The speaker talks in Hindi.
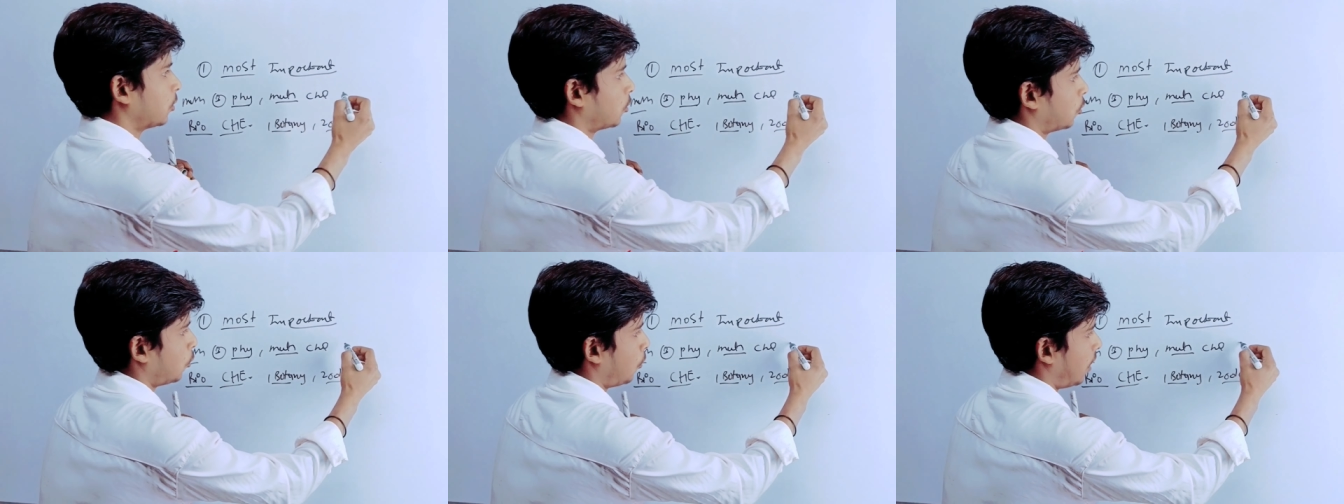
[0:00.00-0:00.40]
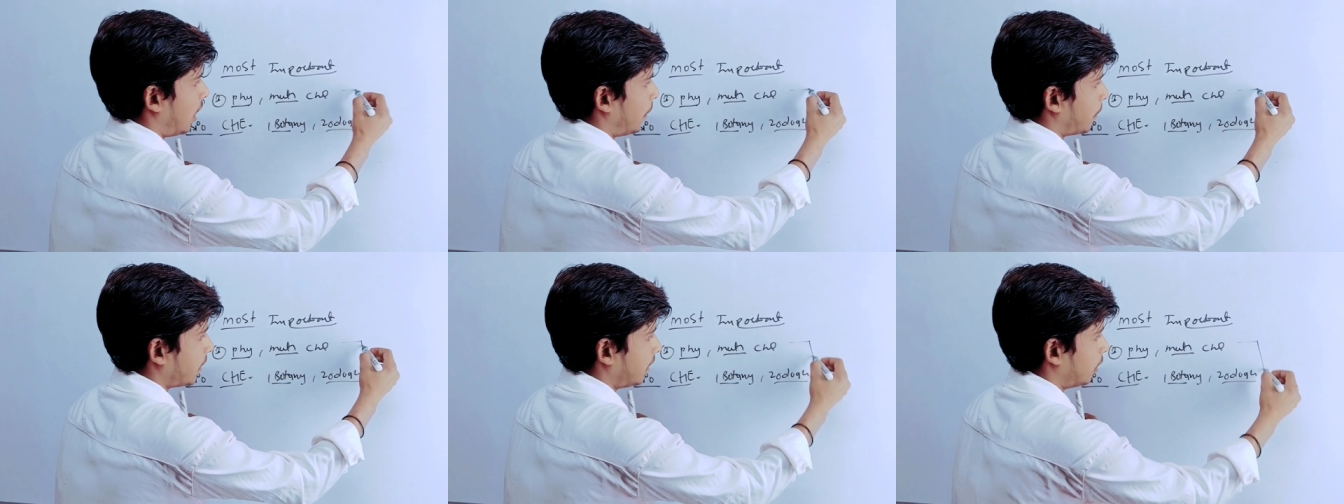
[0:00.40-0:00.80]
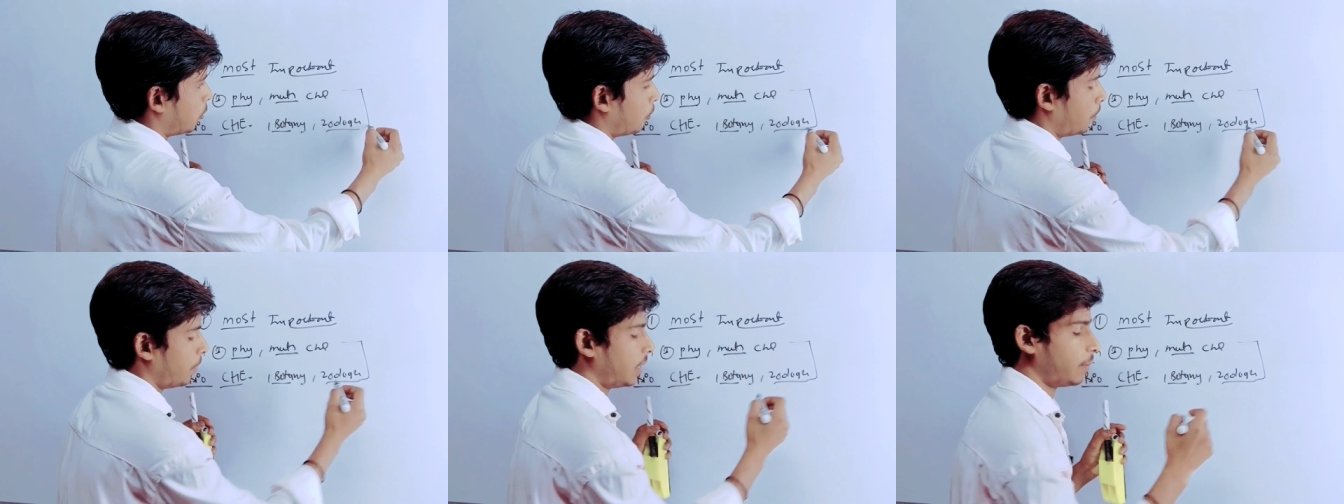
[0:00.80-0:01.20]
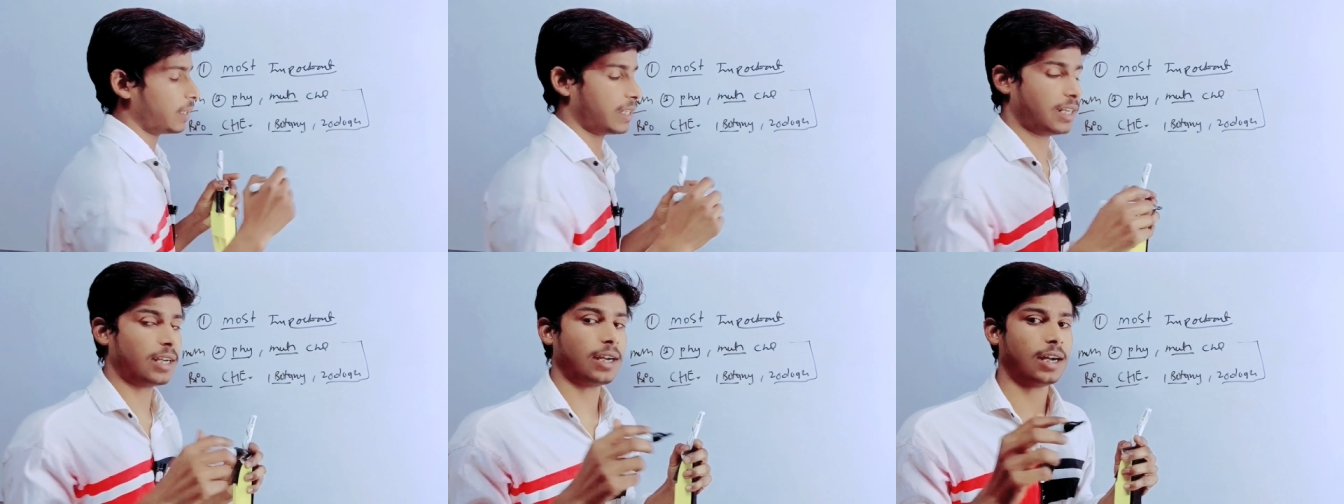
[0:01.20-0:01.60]
तो आपका देखो मैंने
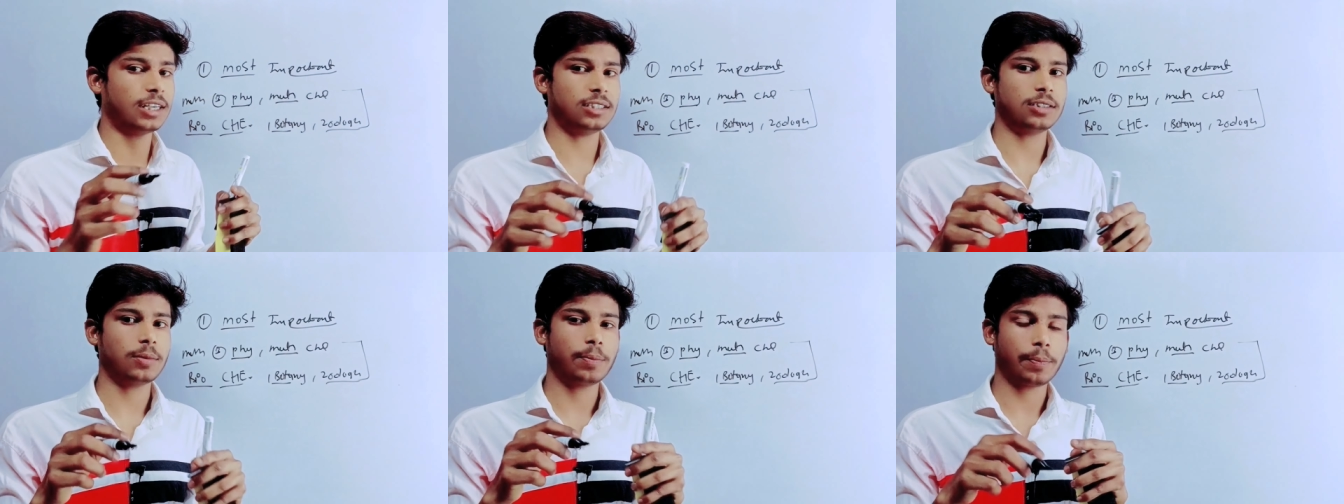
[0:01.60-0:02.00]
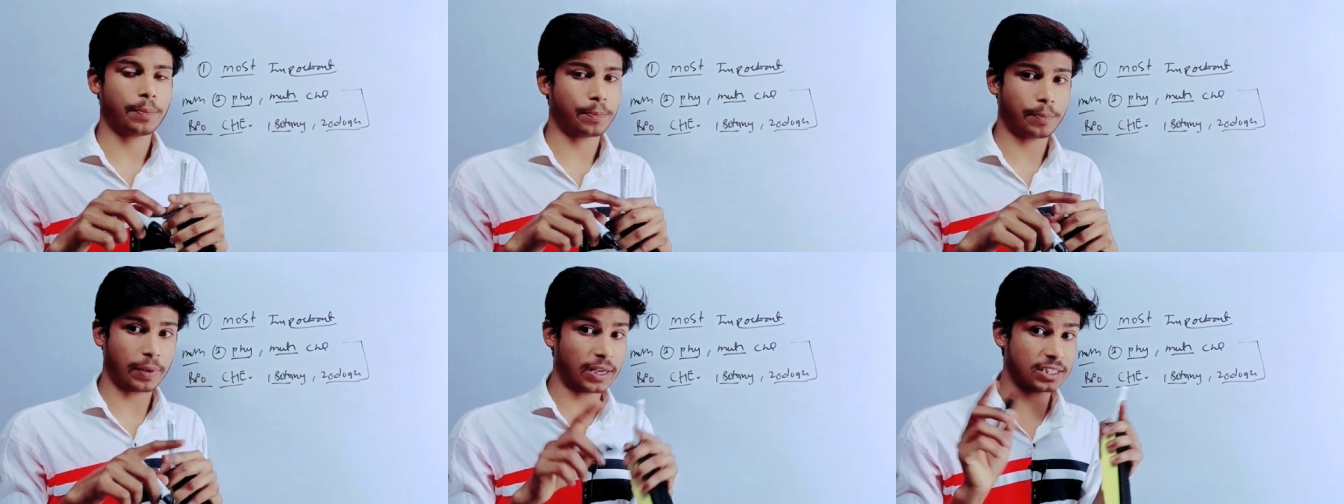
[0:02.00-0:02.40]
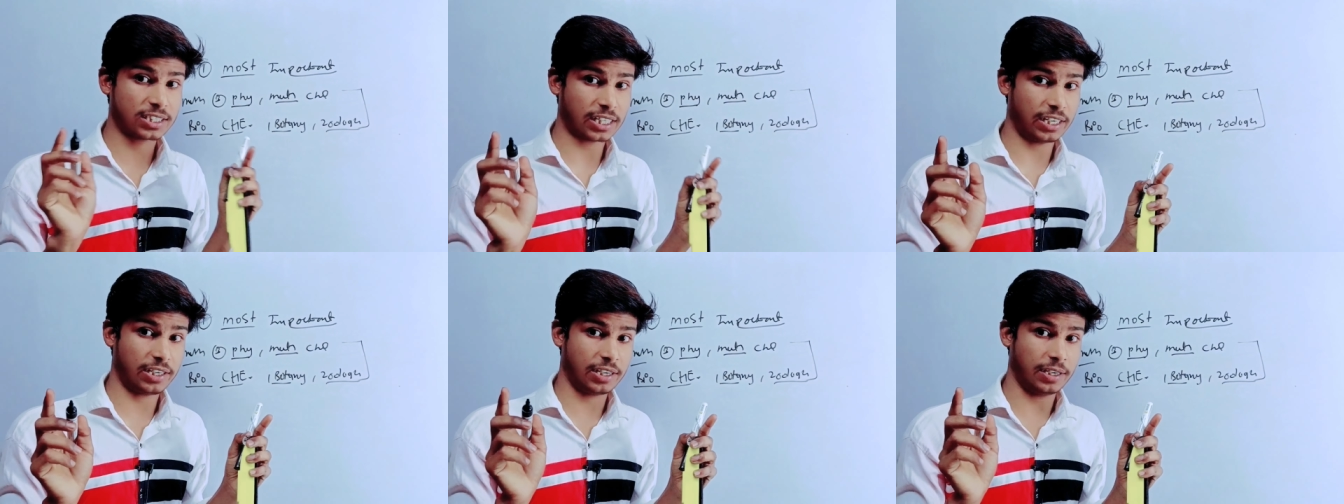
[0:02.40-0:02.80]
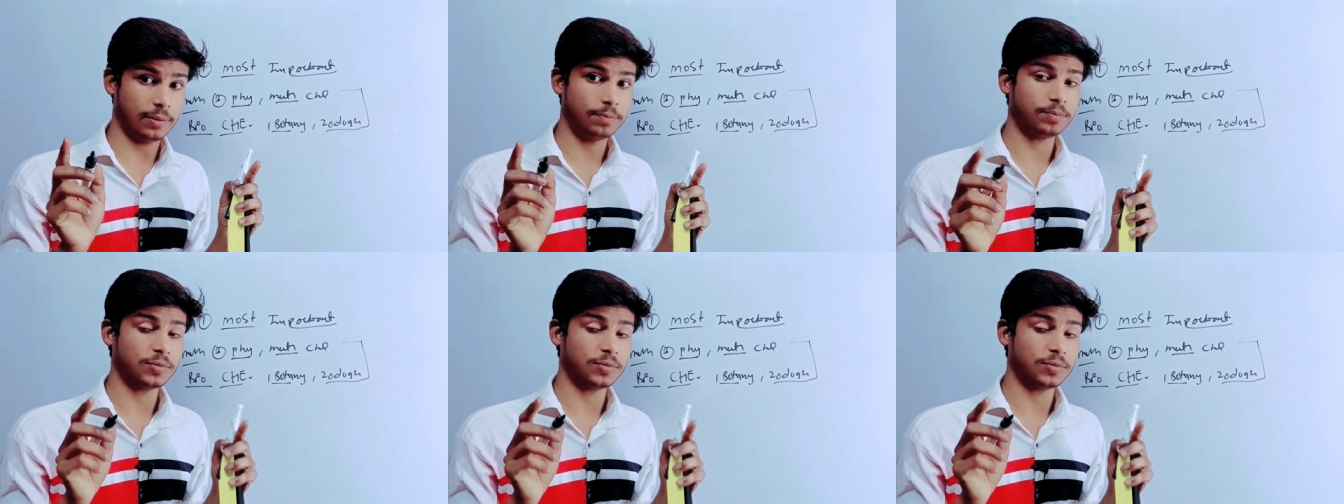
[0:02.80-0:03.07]
बताया ना आज पाँच तारीख है